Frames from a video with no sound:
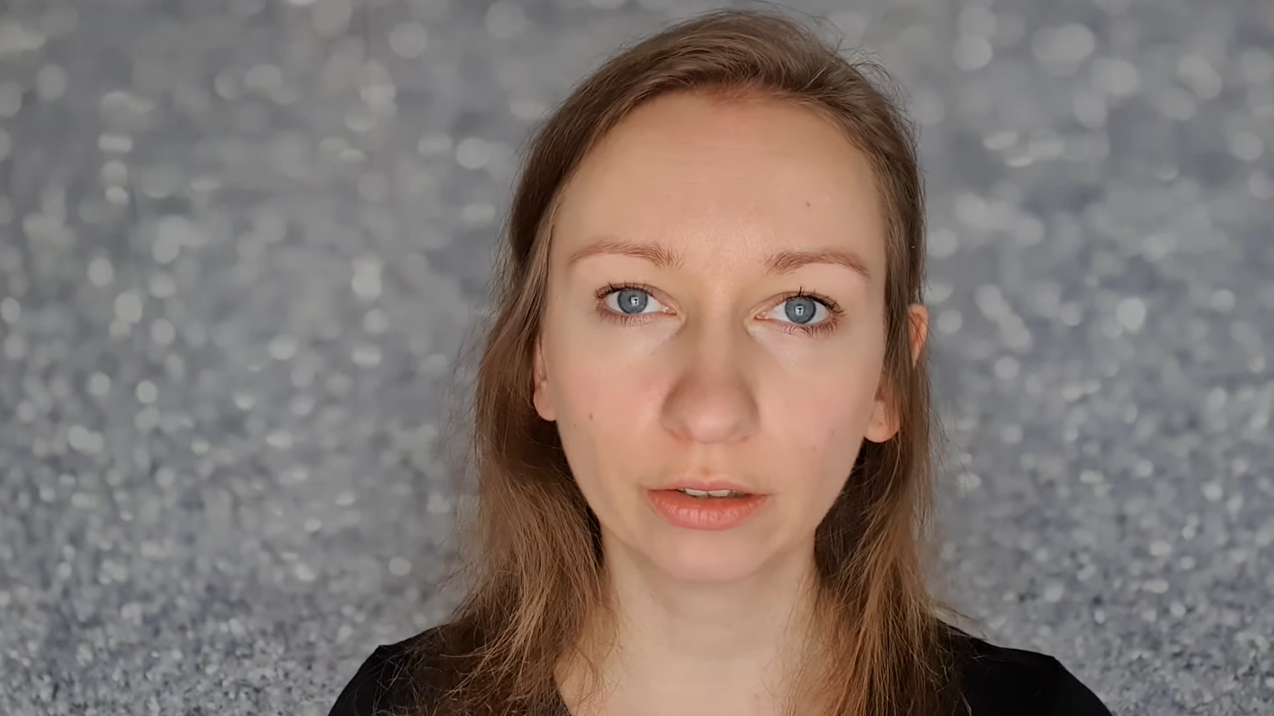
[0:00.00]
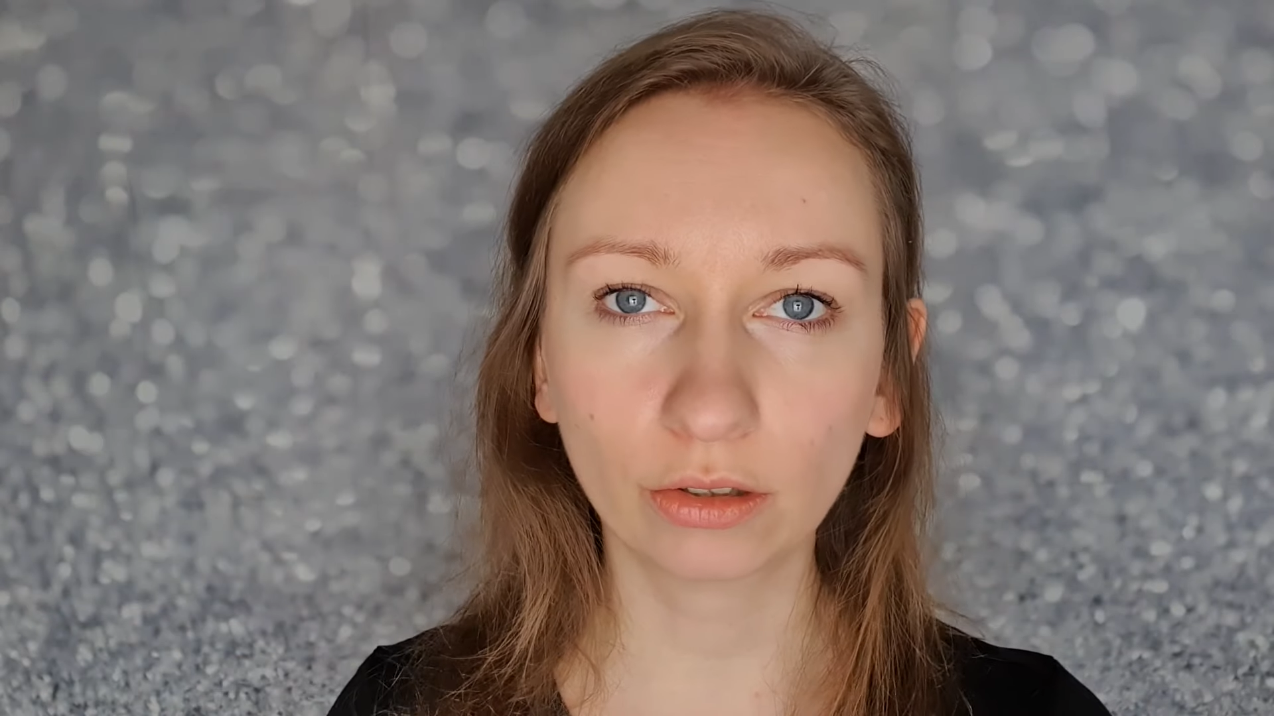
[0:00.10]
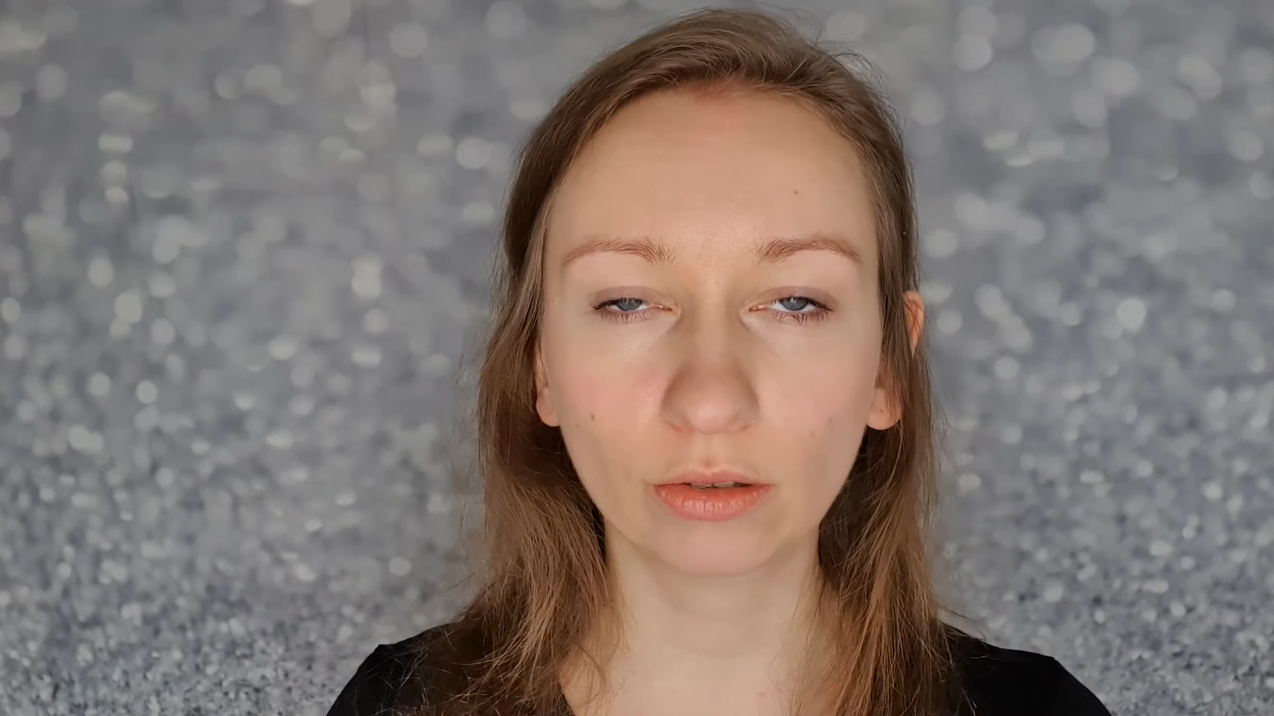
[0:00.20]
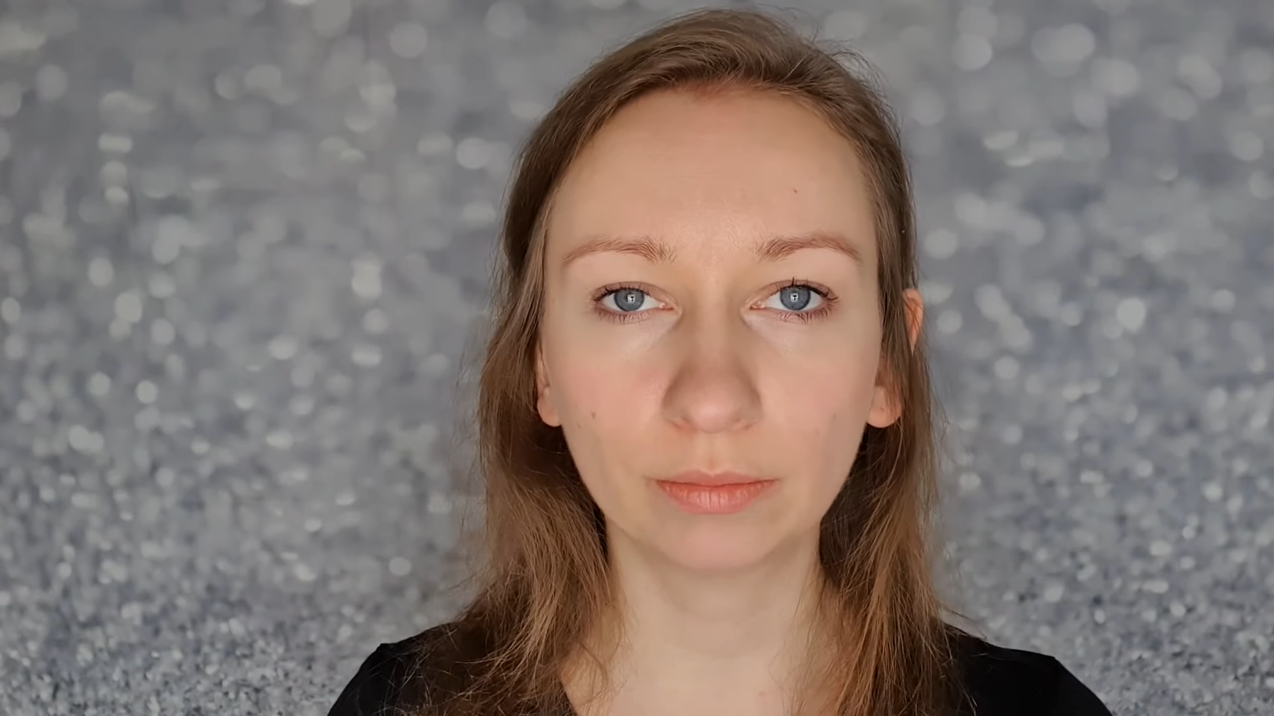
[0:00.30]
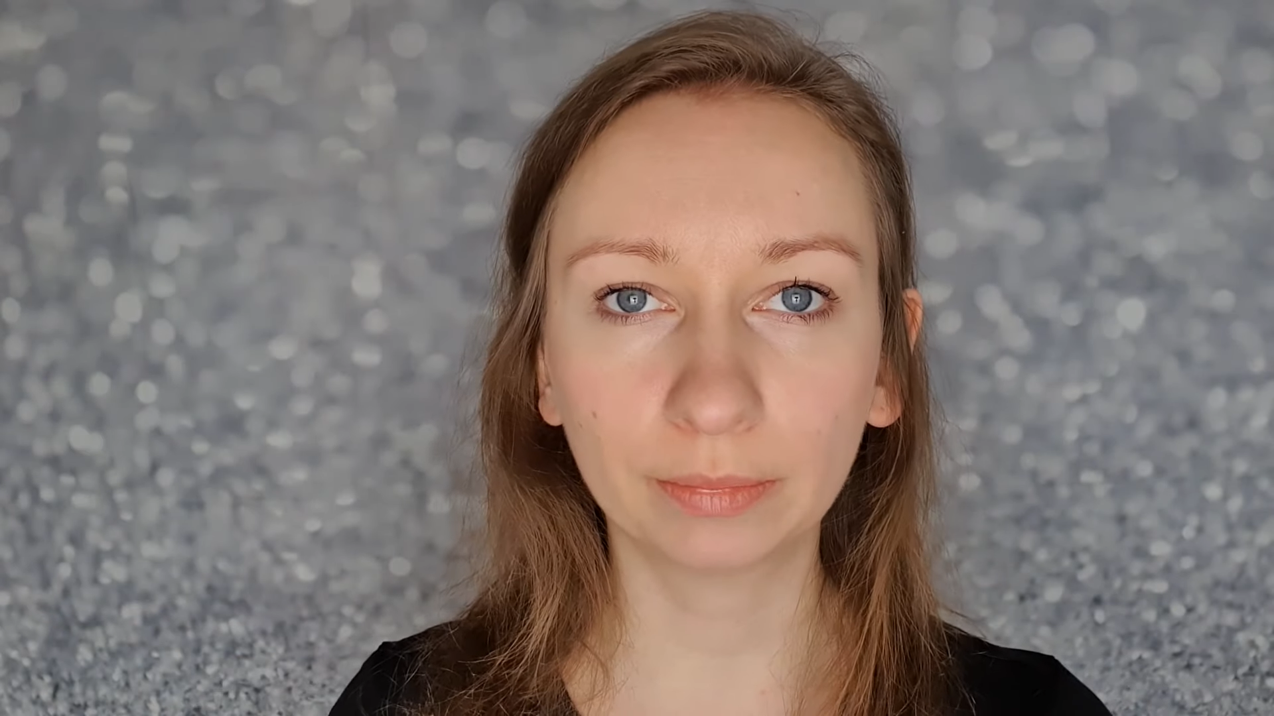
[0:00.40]

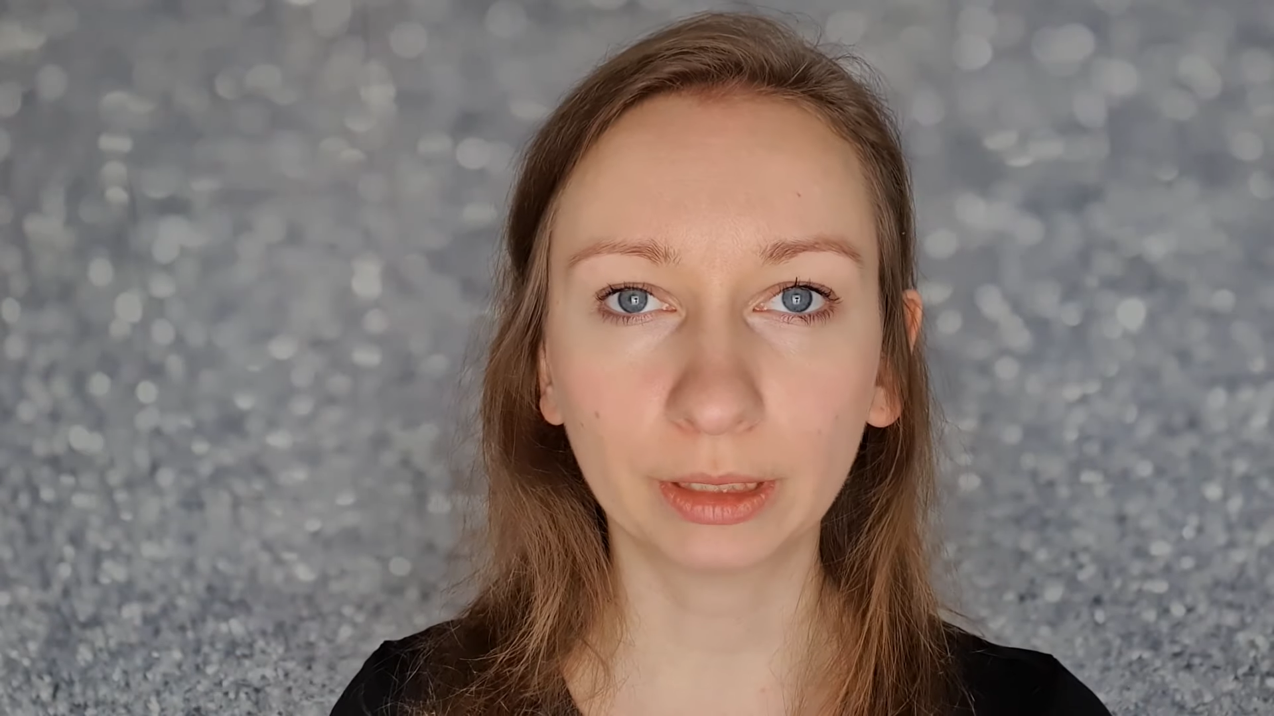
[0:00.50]
zum